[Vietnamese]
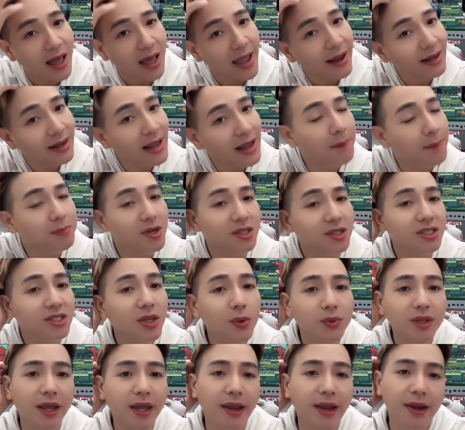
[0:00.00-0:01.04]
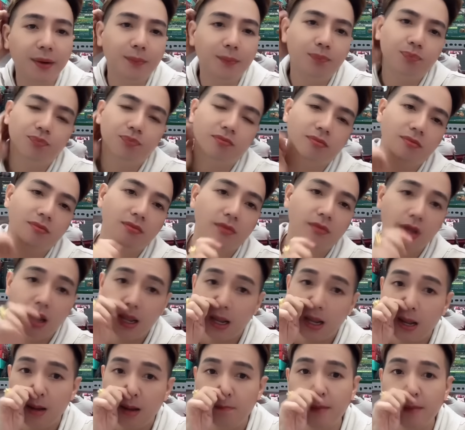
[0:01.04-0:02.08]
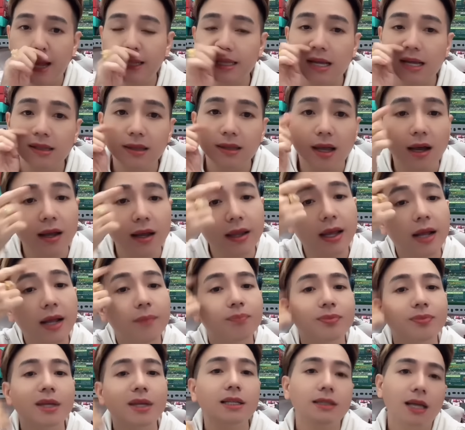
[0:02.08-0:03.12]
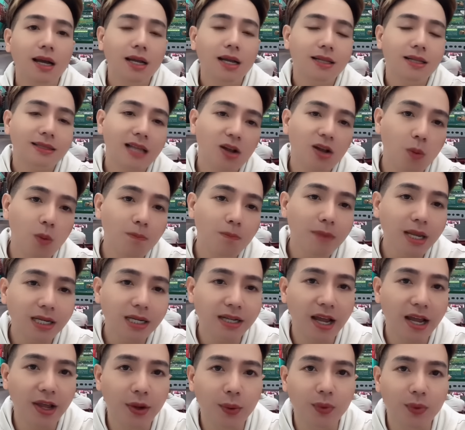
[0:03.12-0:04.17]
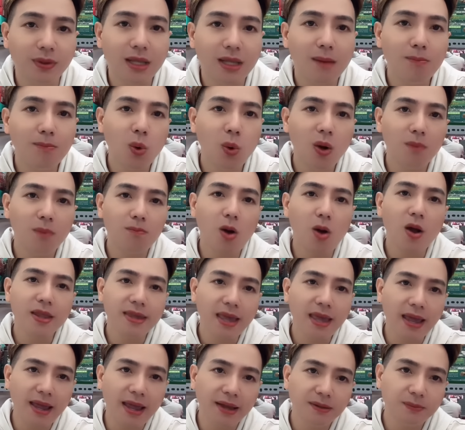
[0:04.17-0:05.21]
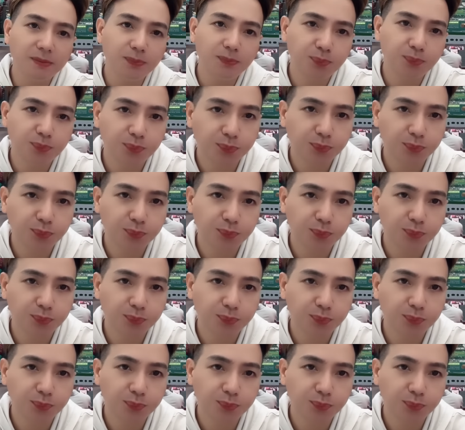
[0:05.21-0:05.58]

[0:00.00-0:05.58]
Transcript: tháng làm được nhiêu tiền mà người ta tới á người ta tới người ta cũng biết điều người ta mua bó nhang